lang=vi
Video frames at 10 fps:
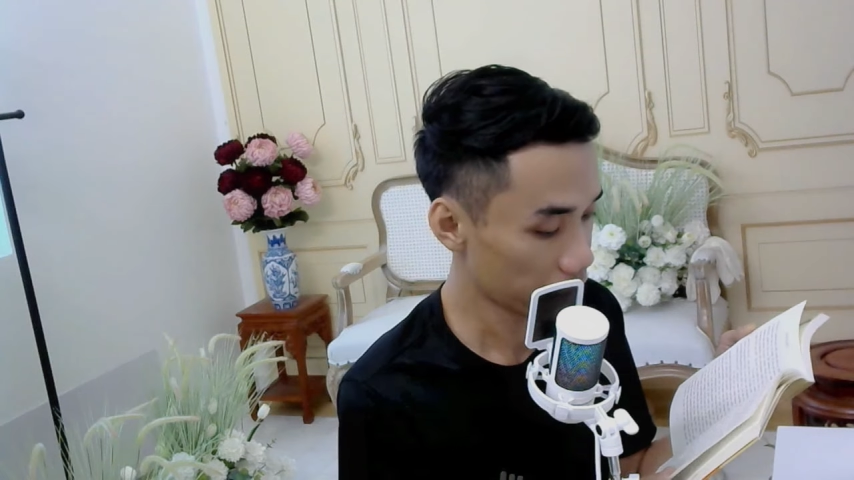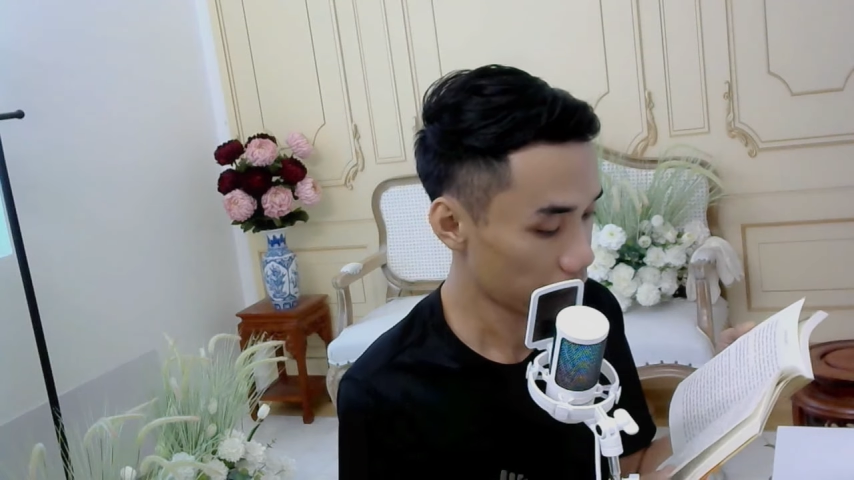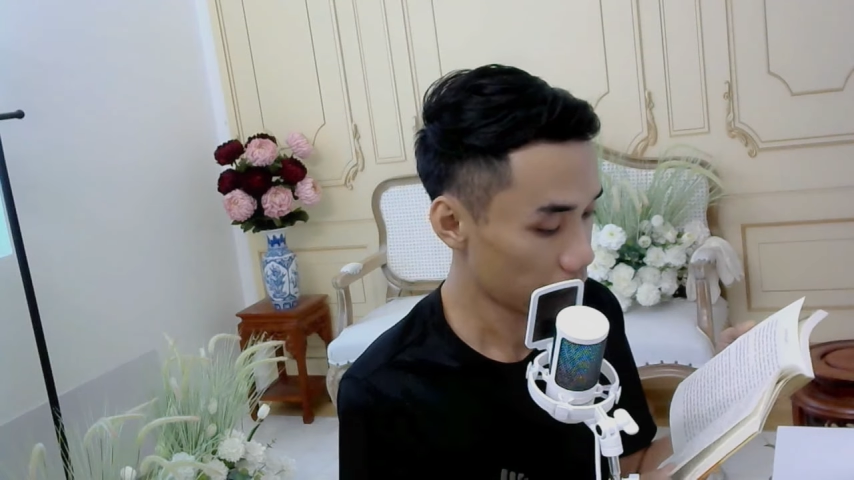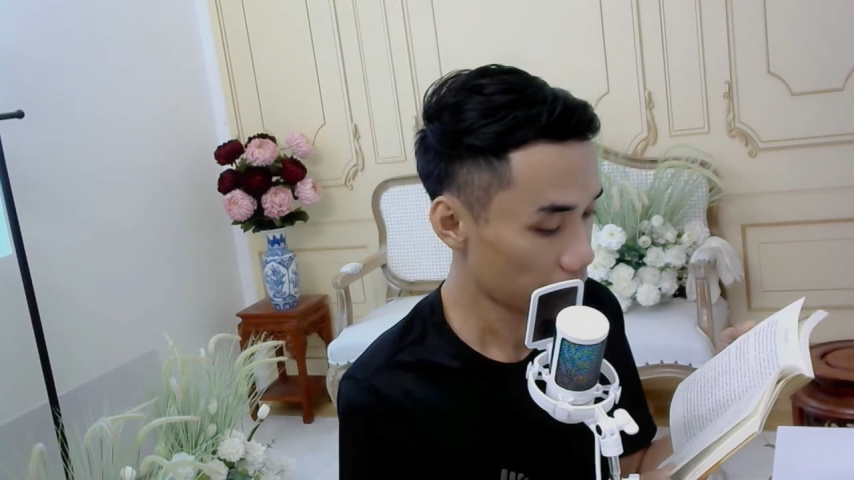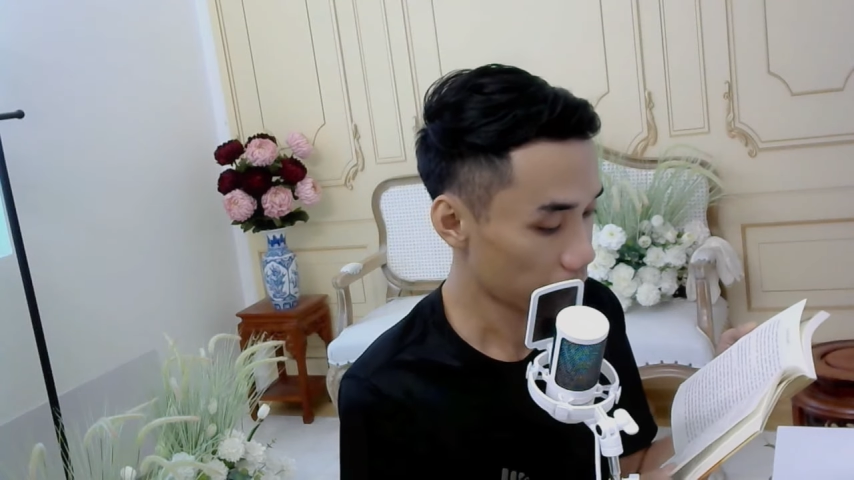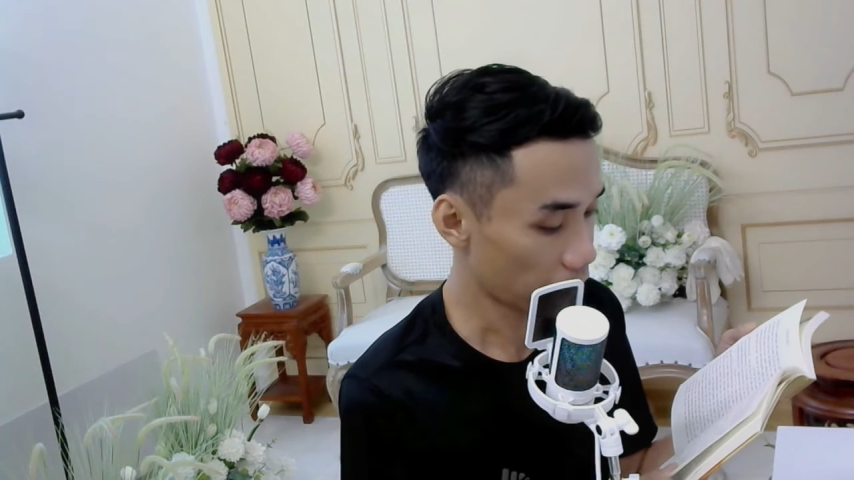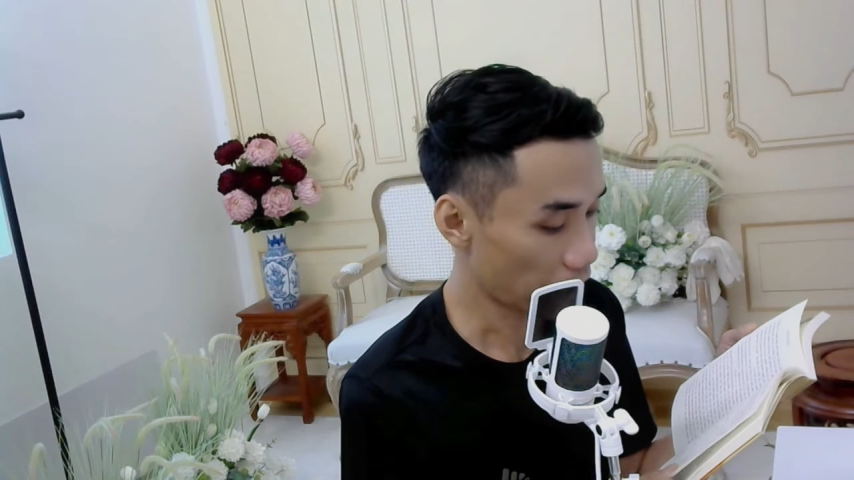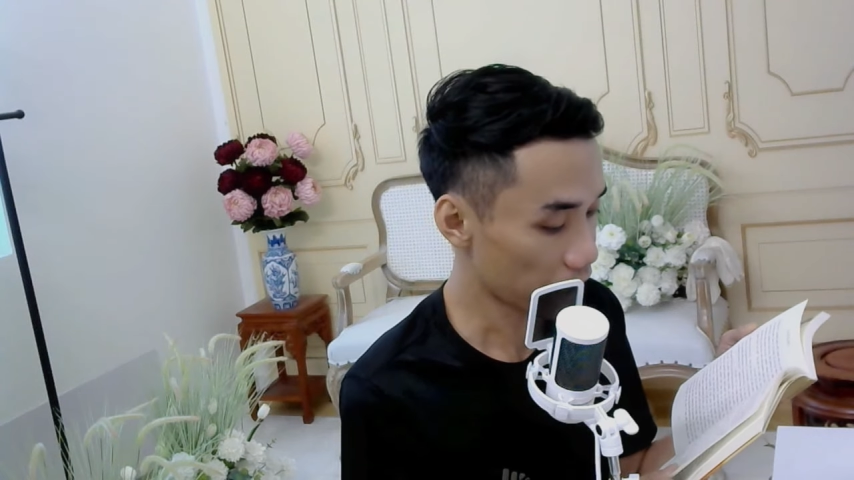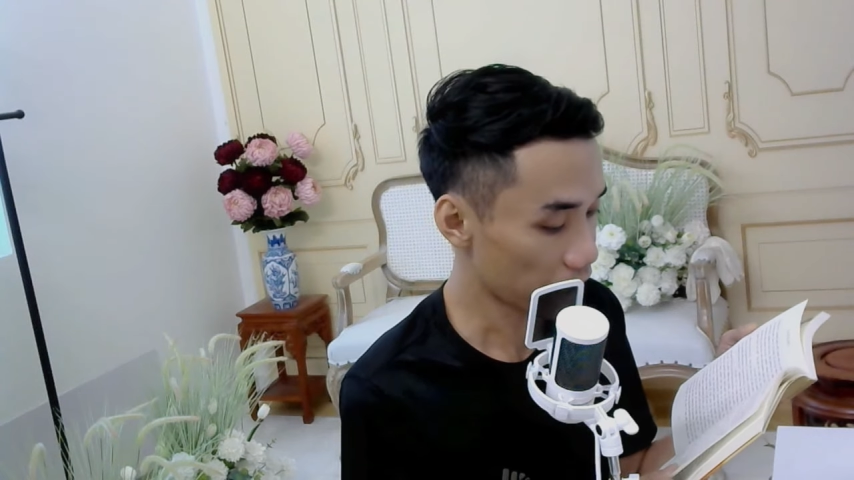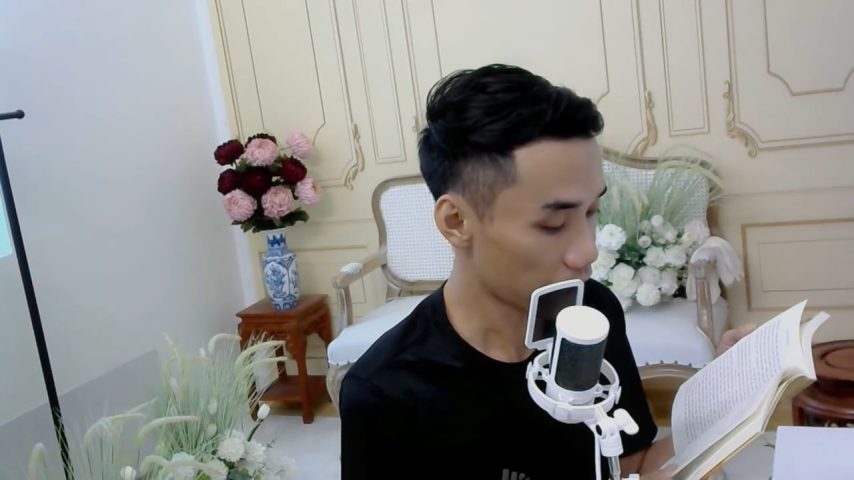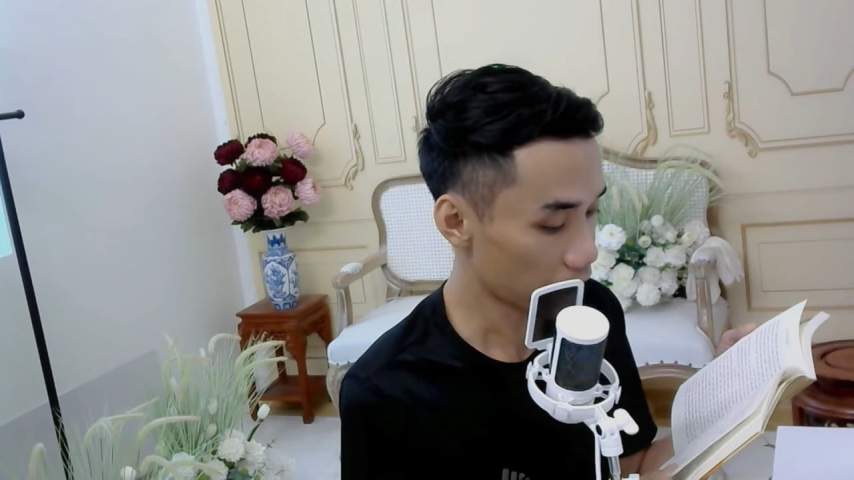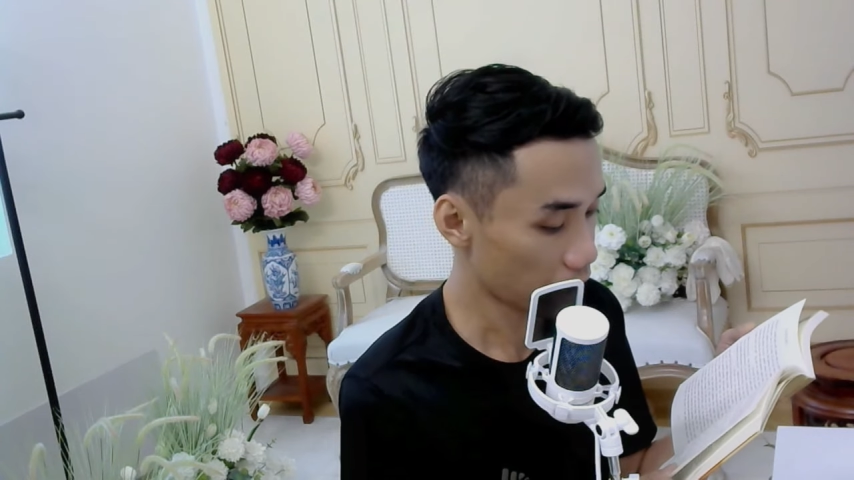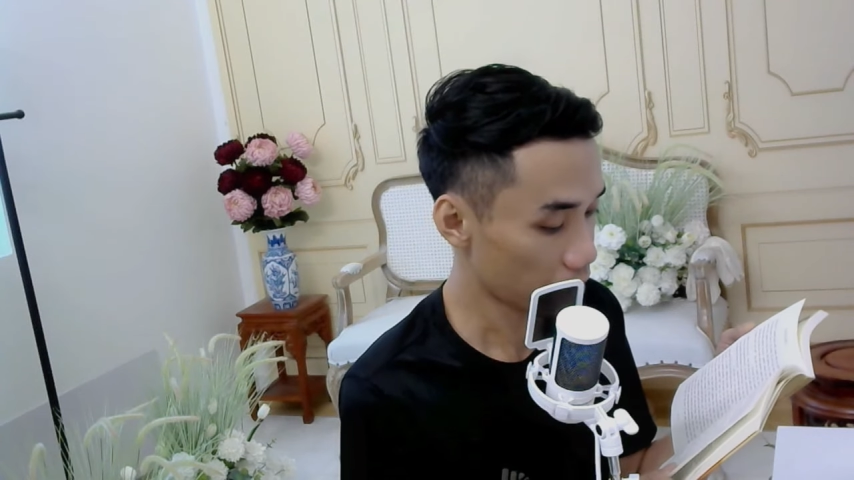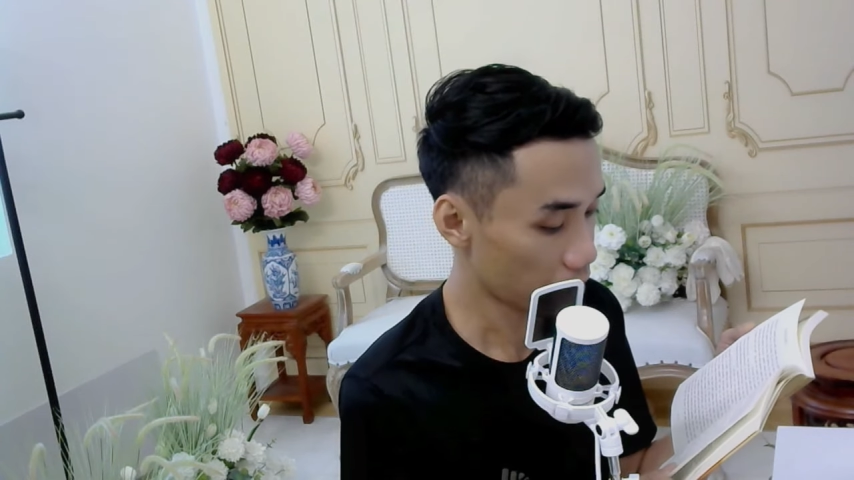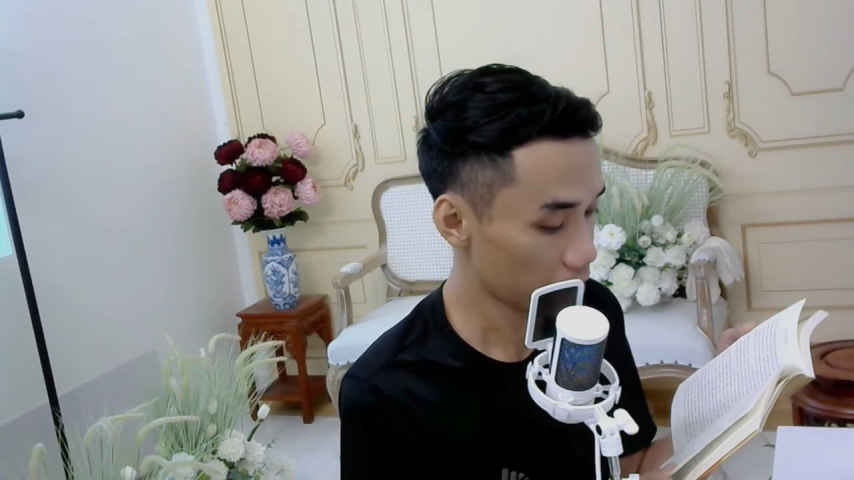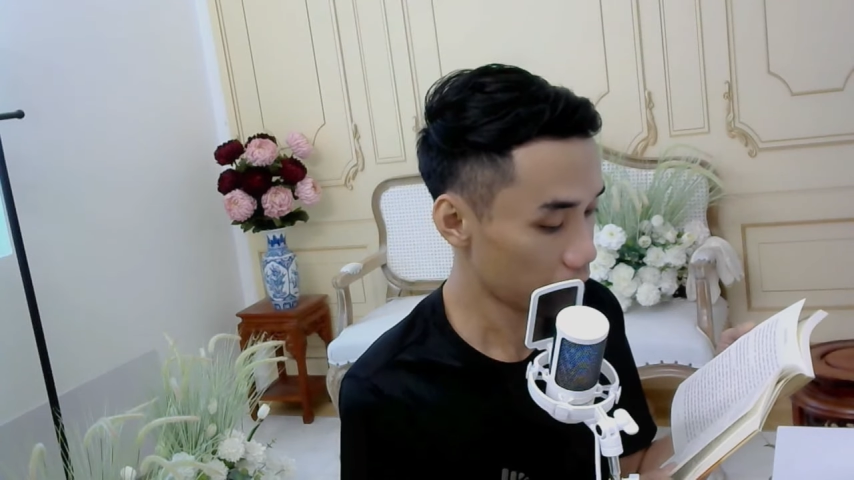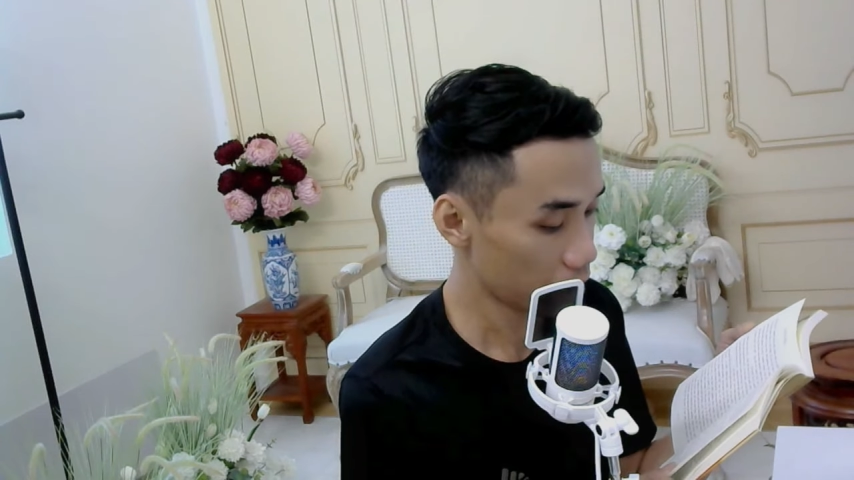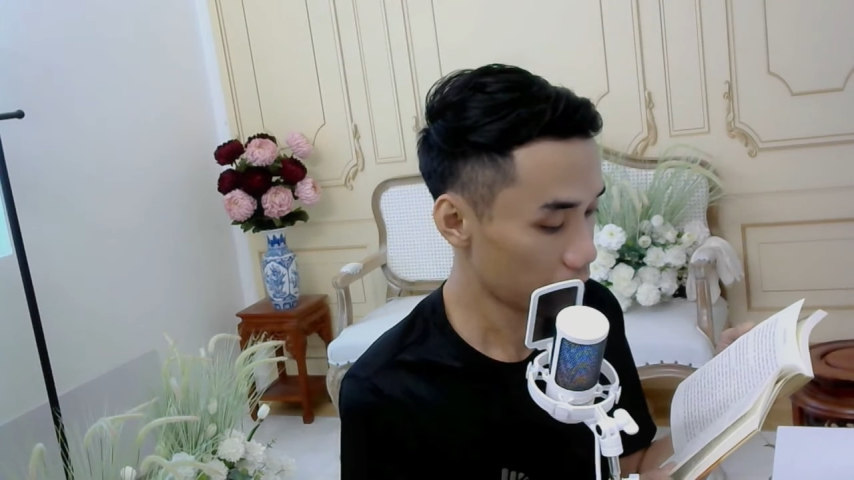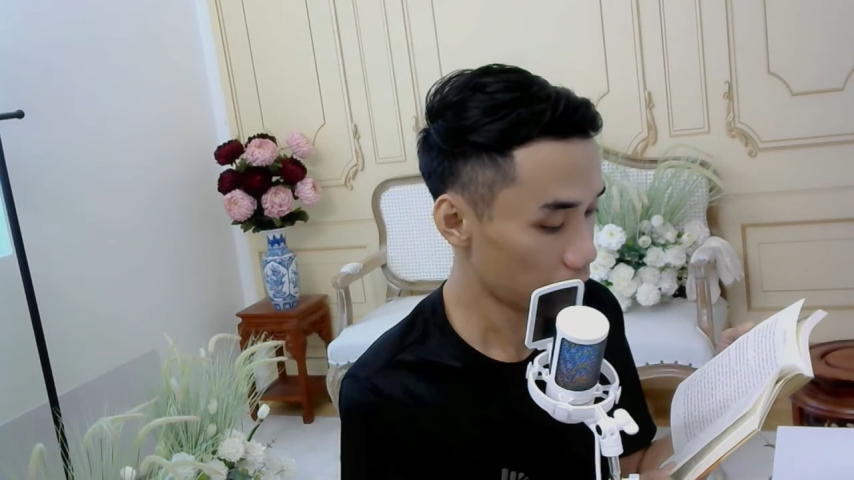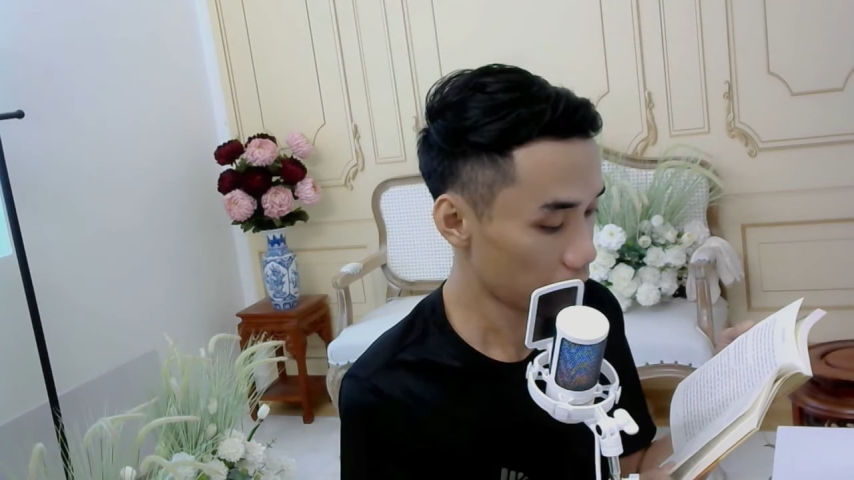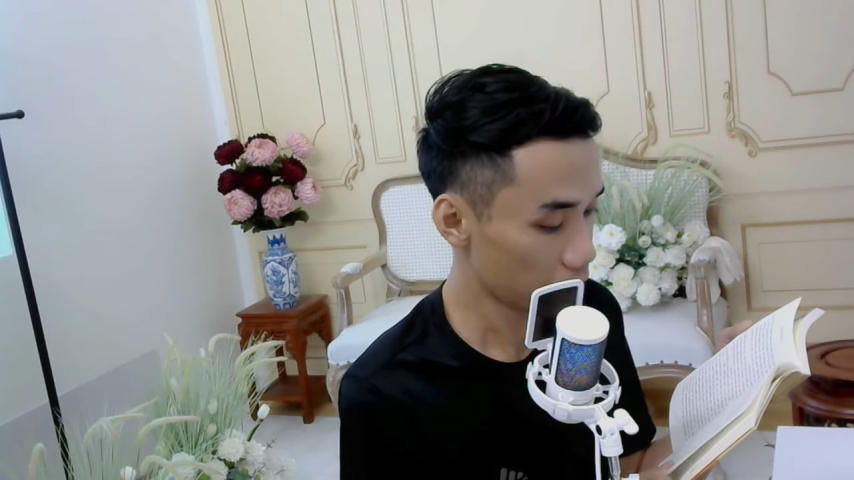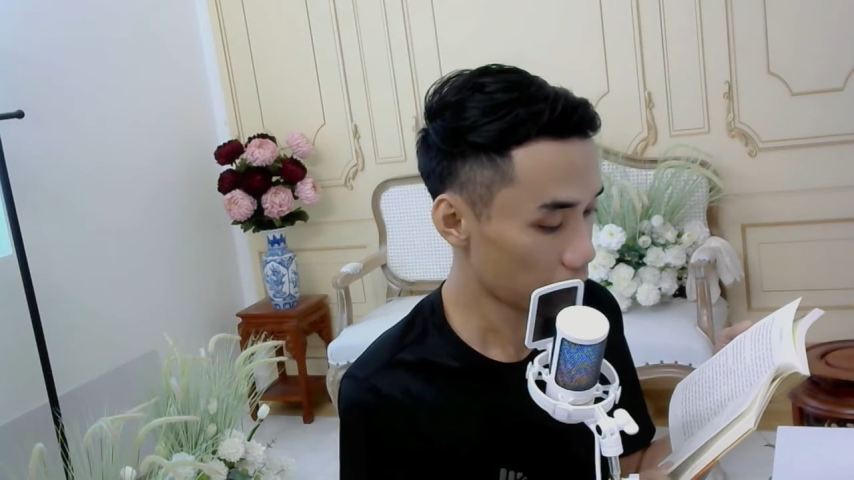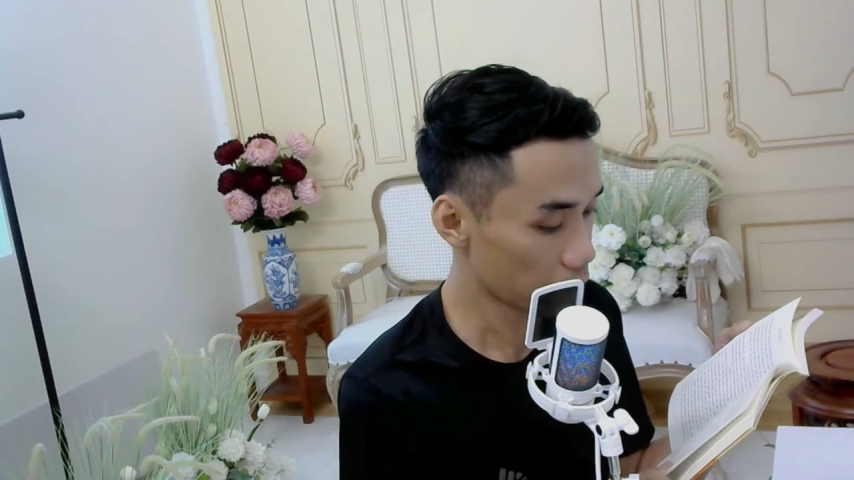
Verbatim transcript: và gã kia nói, đúng,